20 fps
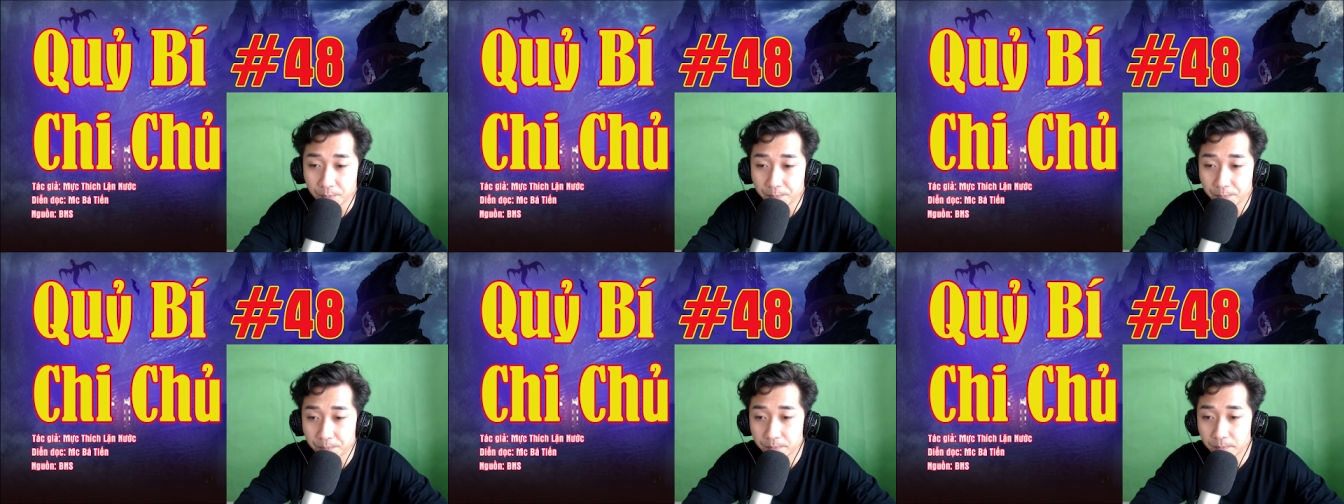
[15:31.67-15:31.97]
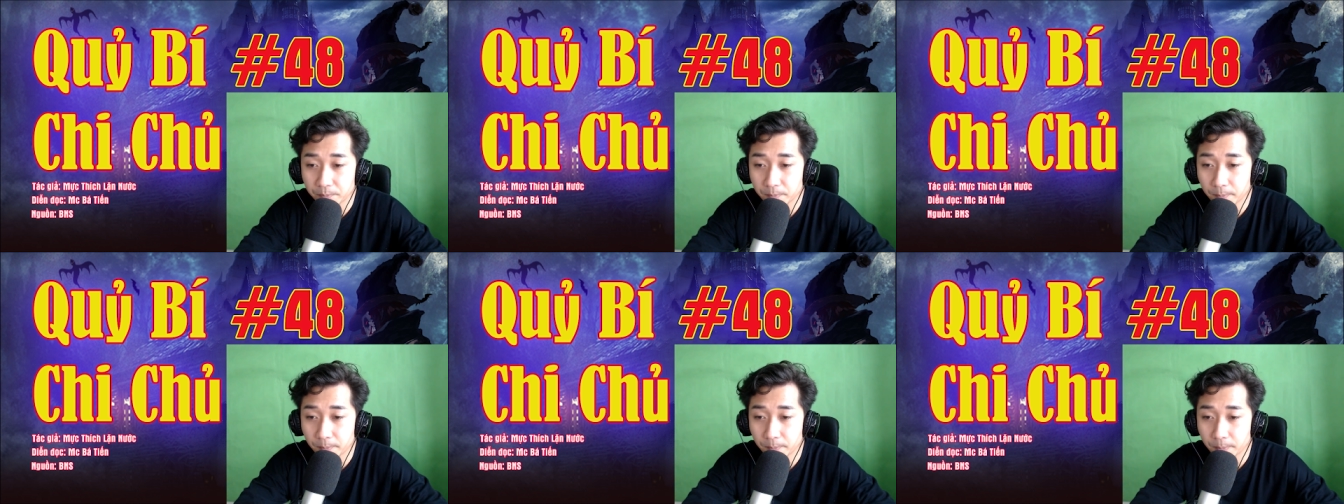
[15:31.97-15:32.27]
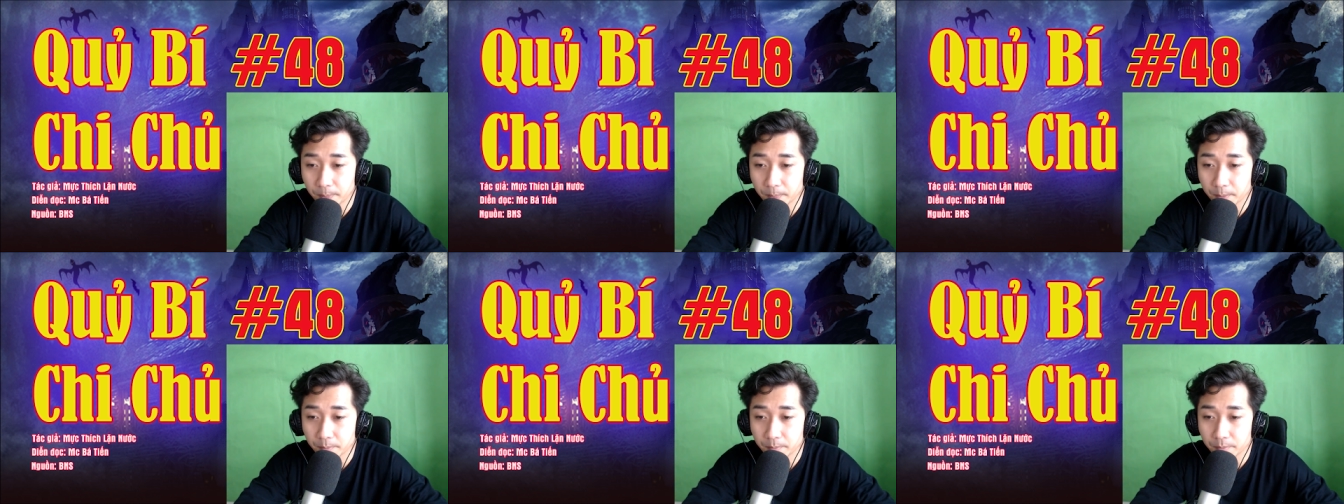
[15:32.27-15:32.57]
và sự
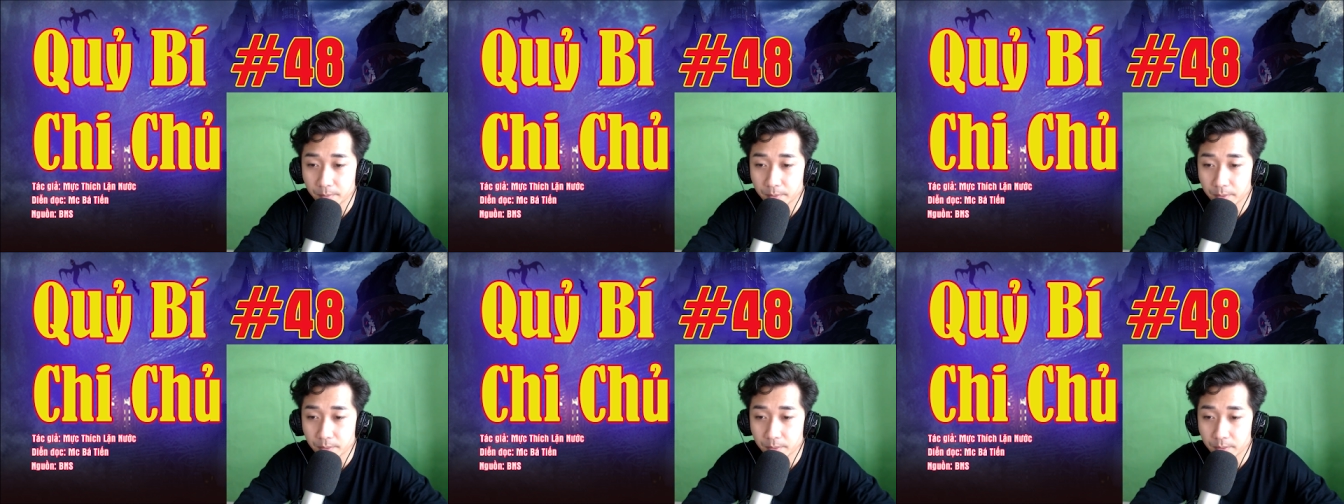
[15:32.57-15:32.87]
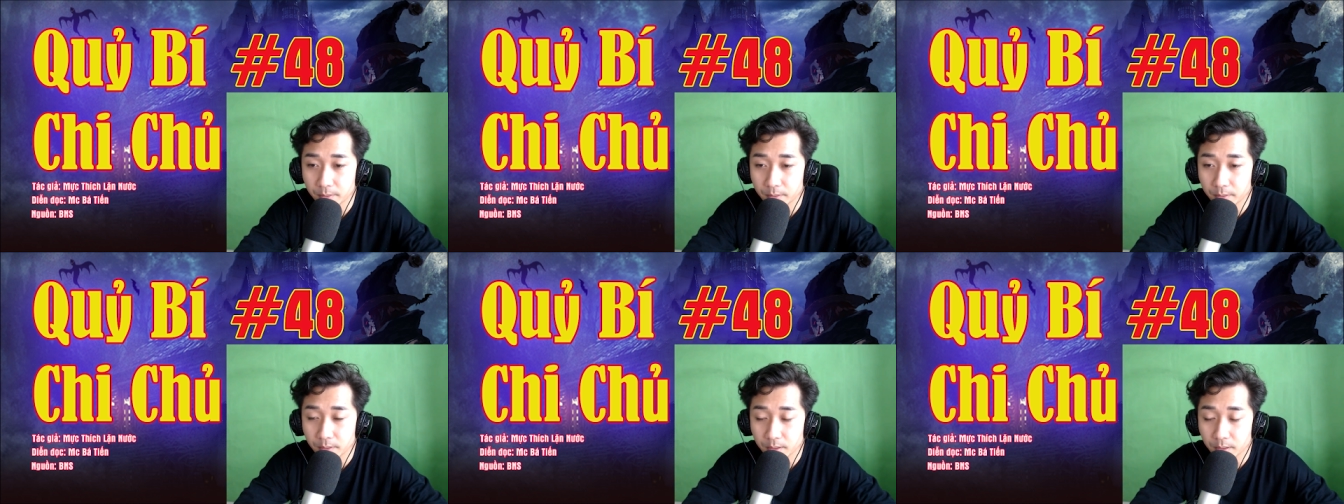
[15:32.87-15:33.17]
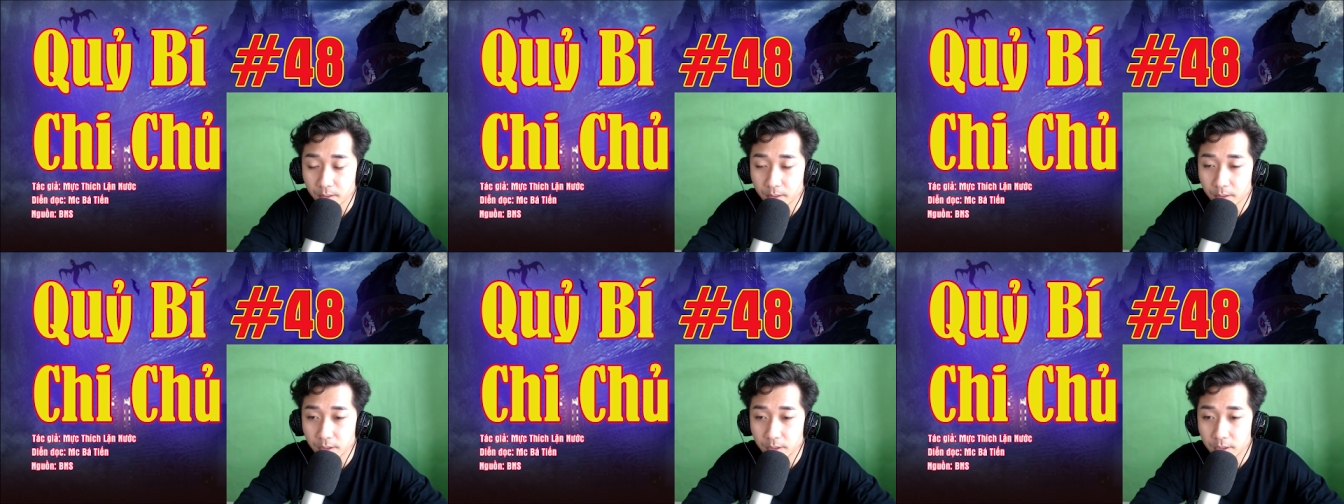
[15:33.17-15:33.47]
vật liên quan tới
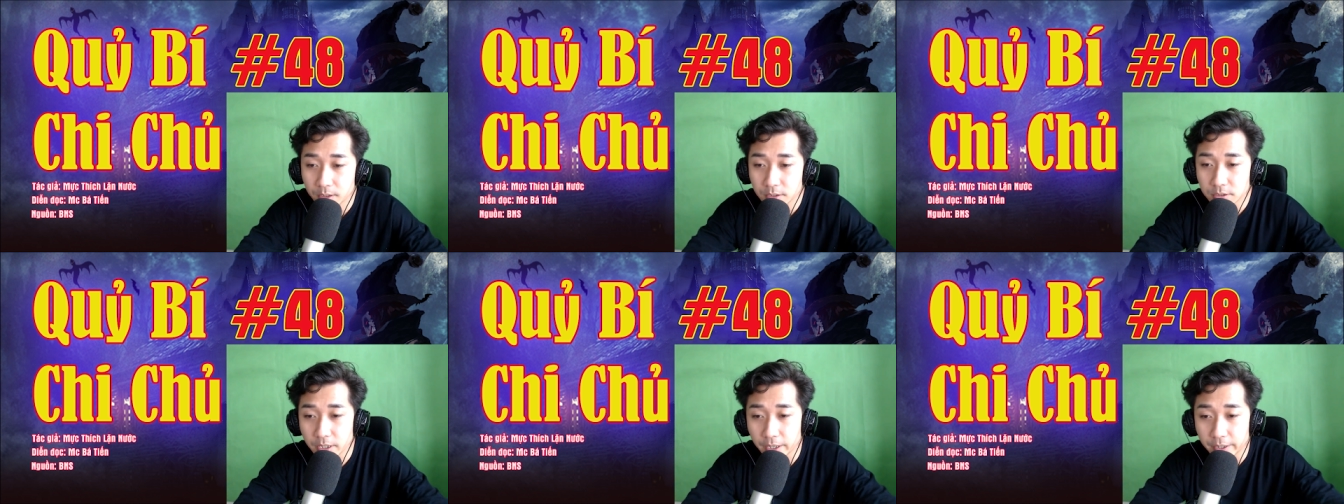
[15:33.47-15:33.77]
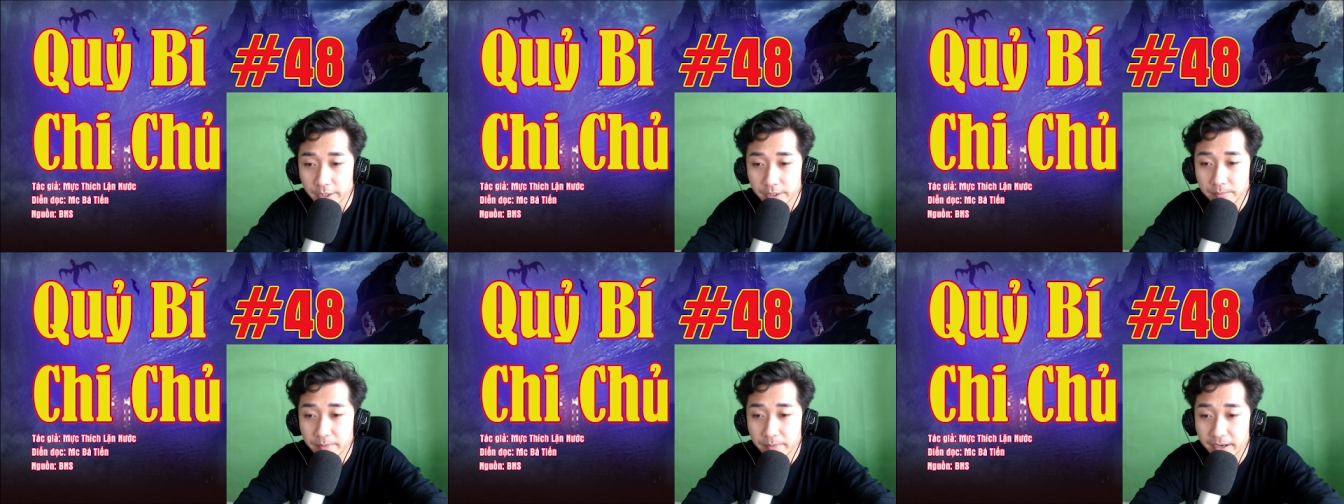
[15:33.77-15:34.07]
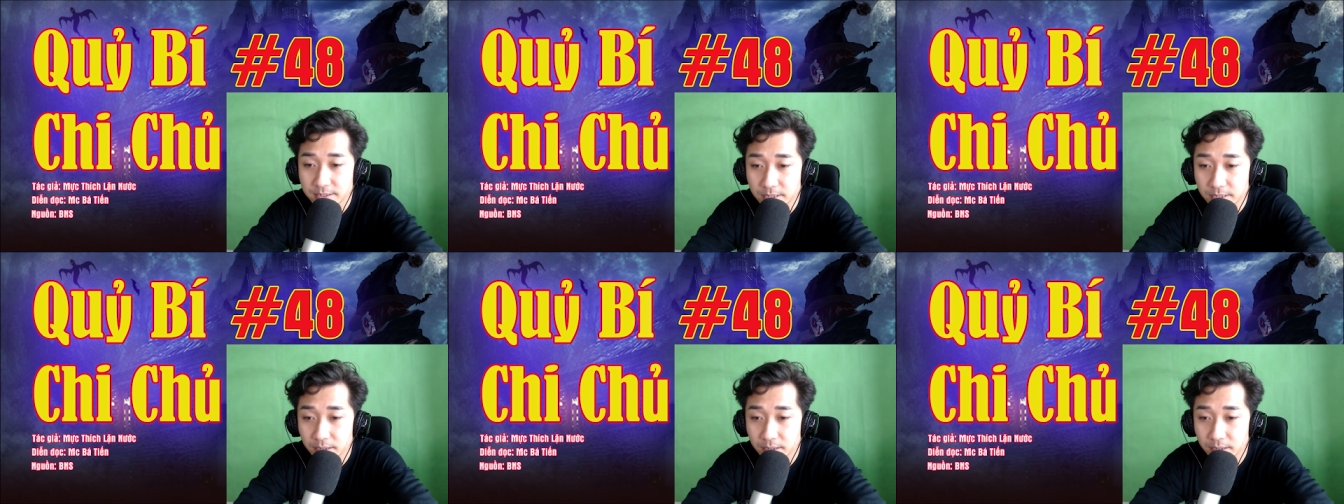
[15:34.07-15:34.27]
Leonard lần nữa.